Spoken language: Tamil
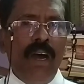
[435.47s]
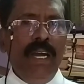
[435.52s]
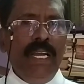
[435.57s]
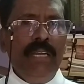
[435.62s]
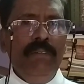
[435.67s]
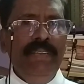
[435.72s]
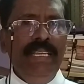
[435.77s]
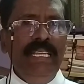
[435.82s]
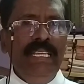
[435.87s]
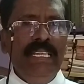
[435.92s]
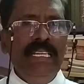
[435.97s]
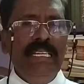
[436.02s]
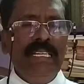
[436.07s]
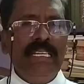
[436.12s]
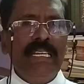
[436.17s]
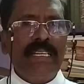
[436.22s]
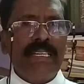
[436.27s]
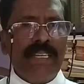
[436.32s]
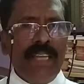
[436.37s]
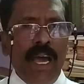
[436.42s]
ஆகவே
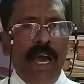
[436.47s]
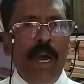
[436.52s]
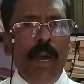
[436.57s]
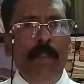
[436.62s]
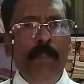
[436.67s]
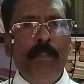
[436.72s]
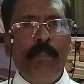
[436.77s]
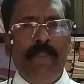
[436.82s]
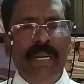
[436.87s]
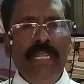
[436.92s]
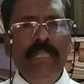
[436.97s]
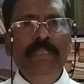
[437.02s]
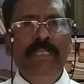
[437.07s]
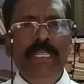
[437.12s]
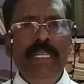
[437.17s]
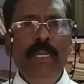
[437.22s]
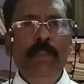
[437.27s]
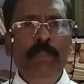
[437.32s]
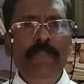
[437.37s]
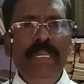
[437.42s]
நாம் மனம்
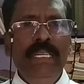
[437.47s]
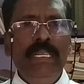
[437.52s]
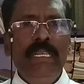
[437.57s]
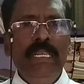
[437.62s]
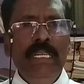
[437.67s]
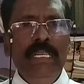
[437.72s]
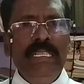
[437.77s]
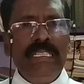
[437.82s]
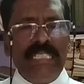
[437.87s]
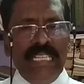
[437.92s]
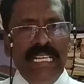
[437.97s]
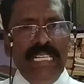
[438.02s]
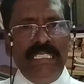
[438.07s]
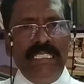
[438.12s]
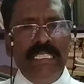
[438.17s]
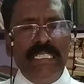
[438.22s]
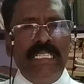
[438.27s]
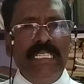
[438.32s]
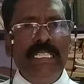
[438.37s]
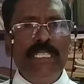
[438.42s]
திரும்பி
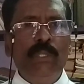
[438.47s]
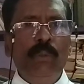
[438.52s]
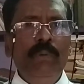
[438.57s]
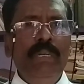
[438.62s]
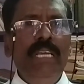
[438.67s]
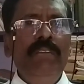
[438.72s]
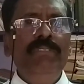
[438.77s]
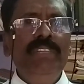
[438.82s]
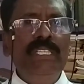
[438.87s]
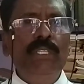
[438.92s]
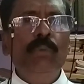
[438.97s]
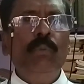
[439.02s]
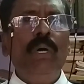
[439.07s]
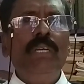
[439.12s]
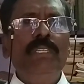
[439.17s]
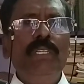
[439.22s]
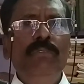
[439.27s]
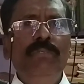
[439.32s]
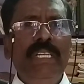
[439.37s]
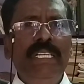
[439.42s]
இயேசு கிறிஸ்துவிலே
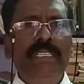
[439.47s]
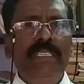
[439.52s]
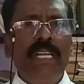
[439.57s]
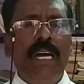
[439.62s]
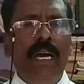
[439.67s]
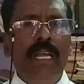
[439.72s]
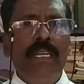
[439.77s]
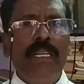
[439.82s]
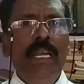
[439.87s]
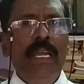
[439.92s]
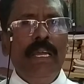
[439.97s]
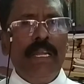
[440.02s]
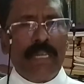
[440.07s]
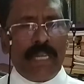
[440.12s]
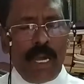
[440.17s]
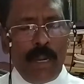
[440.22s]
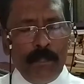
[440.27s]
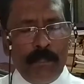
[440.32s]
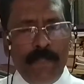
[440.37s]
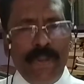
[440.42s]
விசுவாசம் வைத்தால்
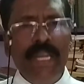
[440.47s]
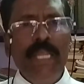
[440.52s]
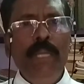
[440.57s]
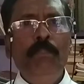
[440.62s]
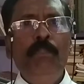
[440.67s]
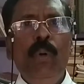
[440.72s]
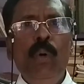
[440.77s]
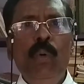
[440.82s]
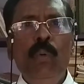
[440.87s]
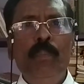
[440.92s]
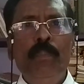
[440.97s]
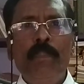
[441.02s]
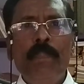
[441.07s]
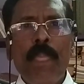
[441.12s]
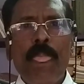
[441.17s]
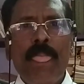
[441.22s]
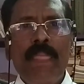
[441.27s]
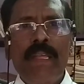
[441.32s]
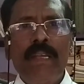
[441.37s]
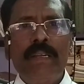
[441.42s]
நாம் பிழைப்போம்
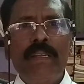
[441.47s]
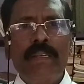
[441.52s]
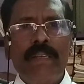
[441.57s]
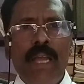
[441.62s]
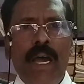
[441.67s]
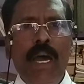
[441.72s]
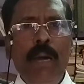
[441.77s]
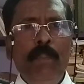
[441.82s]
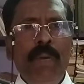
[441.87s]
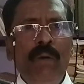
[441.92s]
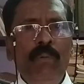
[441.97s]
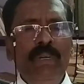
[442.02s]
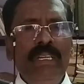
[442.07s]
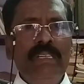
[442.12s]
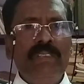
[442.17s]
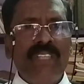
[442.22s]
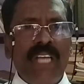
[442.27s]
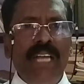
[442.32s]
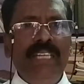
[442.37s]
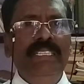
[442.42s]
நாம்
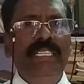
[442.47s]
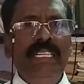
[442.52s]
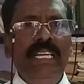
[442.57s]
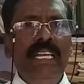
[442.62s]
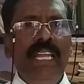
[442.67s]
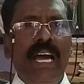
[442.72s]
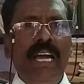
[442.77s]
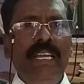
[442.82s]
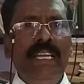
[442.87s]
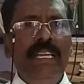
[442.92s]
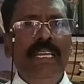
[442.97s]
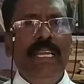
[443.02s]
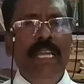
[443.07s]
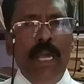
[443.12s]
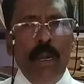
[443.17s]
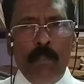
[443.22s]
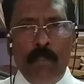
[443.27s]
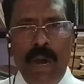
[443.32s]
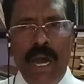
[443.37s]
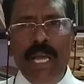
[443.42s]
அவருடைய சாட்சிகளாக
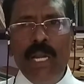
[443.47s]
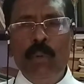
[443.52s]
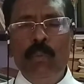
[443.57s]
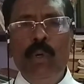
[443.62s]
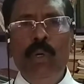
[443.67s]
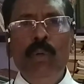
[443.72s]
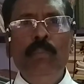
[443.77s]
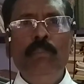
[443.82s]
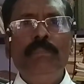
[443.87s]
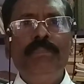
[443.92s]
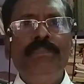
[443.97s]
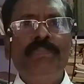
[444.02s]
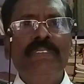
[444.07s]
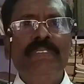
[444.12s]
மாறுவோம்